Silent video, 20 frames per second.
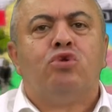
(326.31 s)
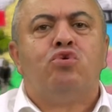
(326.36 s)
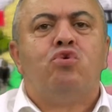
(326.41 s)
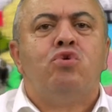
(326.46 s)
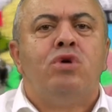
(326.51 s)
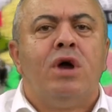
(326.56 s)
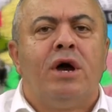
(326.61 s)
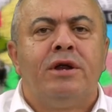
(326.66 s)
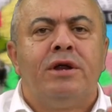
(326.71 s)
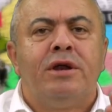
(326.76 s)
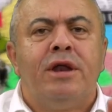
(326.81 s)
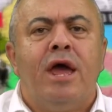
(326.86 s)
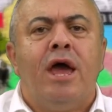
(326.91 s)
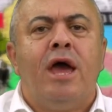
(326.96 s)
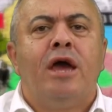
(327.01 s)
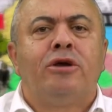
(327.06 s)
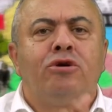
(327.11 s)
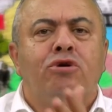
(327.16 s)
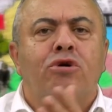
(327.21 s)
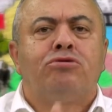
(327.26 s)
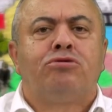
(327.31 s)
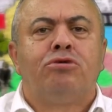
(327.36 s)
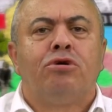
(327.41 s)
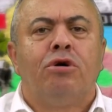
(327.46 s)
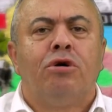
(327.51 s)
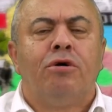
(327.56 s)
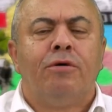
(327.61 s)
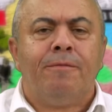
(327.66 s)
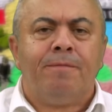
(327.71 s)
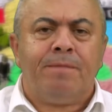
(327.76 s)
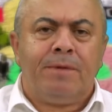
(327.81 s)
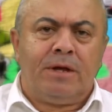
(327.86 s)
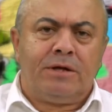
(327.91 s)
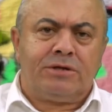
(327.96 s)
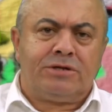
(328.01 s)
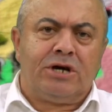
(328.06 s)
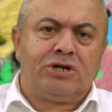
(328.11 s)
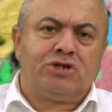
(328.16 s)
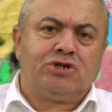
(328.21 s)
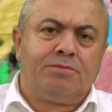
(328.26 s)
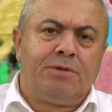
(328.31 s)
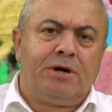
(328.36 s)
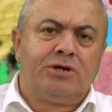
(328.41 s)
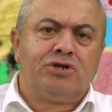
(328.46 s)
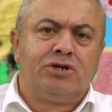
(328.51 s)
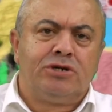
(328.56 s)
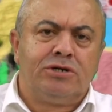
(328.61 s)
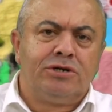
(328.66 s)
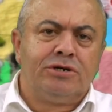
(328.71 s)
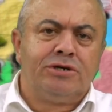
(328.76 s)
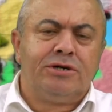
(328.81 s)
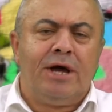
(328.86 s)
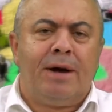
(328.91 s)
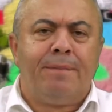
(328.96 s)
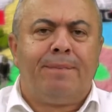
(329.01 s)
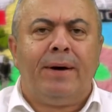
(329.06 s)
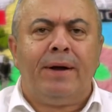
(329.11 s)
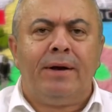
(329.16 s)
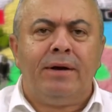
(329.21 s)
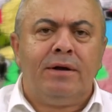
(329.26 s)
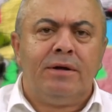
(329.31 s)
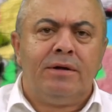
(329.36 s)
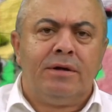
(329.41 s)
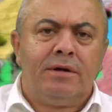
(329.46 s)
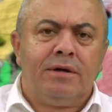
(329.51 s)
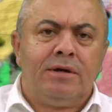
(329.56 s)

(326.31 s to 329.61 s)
Dünyanın en kötü taşımacılığını yapan